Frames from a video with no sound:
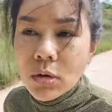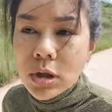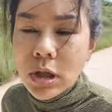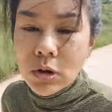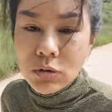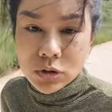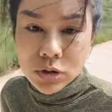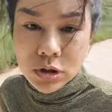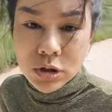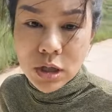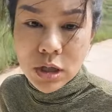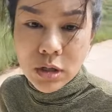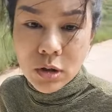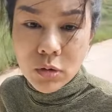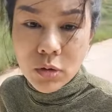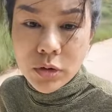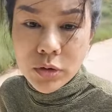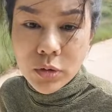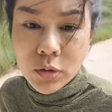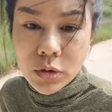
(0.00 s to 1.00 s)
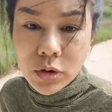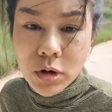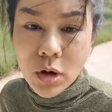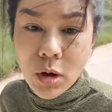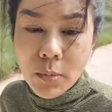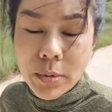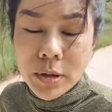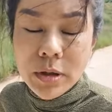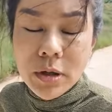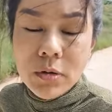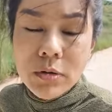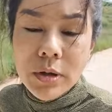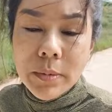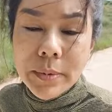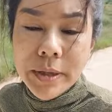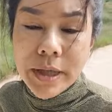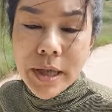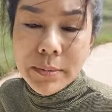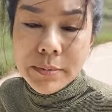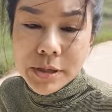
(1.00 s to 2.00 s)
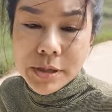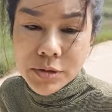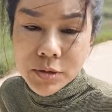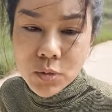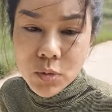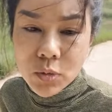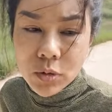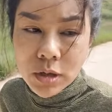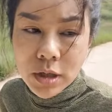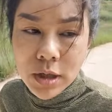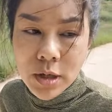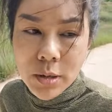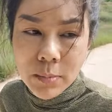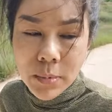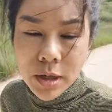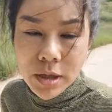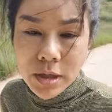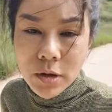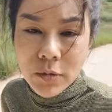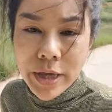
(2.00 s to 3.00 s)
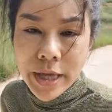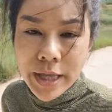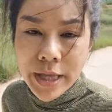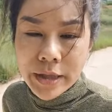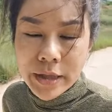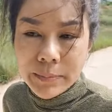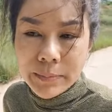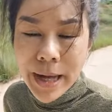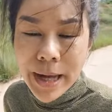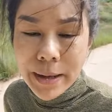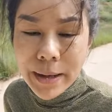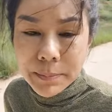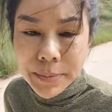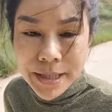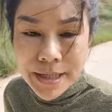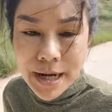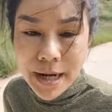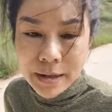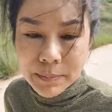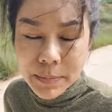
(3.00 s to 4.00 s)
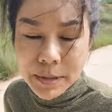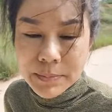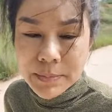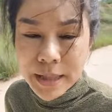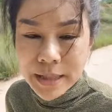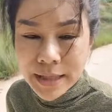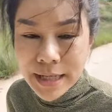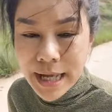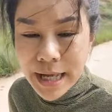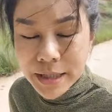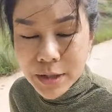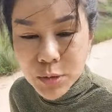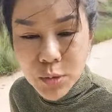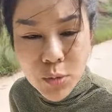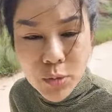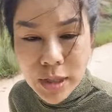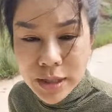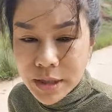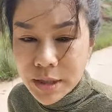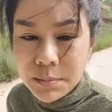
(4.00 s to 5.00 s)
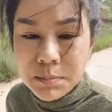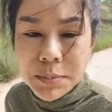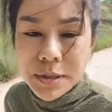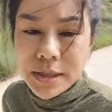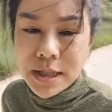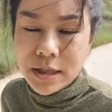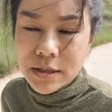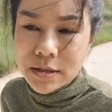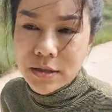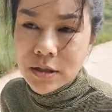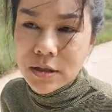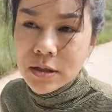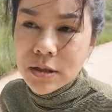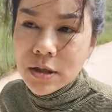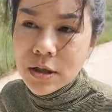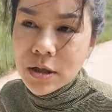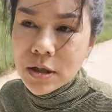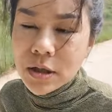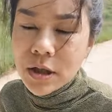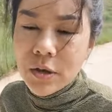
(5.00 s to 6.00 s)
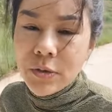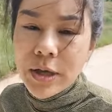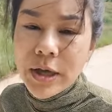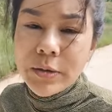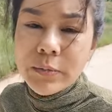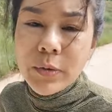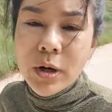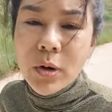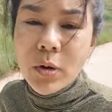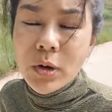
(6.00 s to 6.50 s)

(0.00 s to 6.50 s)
เราเชื่อเราก็โดนหลอกเพราะเรายังไม่ได้พิสูจน์พอเราเห็นเปลือกมันเหมือนการดูกันที่เปลือกเนาะเราเห็นว่า